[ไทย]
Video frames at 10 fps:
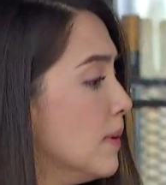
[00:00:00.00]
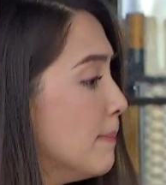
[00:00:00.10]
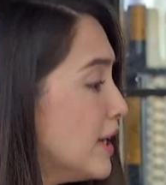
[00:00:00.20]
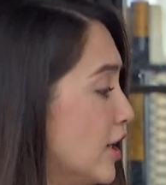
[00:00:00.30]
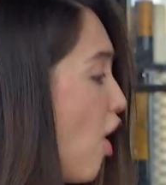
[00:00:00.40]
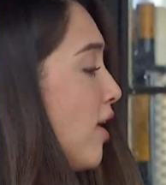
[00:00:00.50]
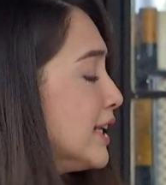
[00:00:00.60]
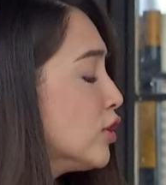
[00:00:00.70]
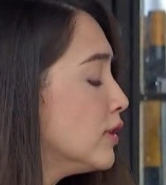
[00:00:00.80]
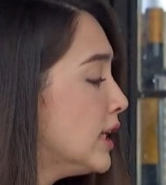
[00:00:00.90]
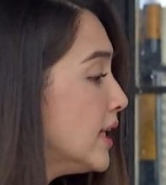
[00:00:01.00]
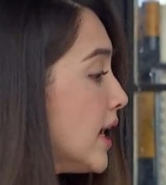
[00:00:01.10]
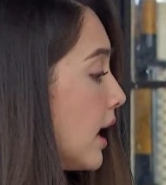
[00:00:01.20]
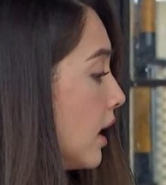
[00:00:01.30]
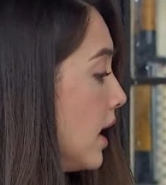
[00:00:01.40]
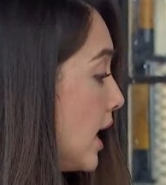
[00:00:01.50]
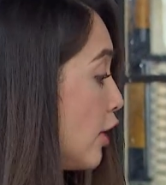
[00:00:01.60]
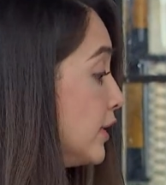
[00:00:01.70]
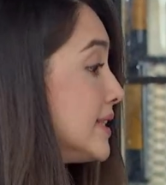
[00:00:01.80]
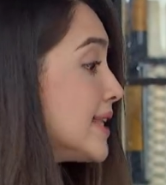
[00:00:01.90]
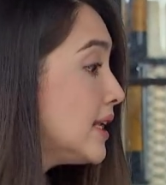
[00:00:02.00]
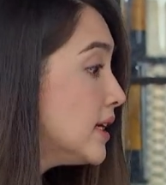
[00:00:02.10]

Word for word: มันนอนในตรงนี้เนี่ยแล้วนี่เสร็จหรื